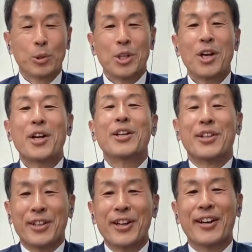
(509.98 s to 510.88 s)
お手洗い
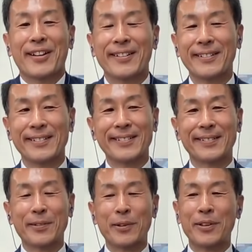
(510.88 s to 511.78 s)
でね
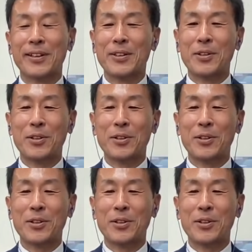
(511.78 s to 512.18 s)
こう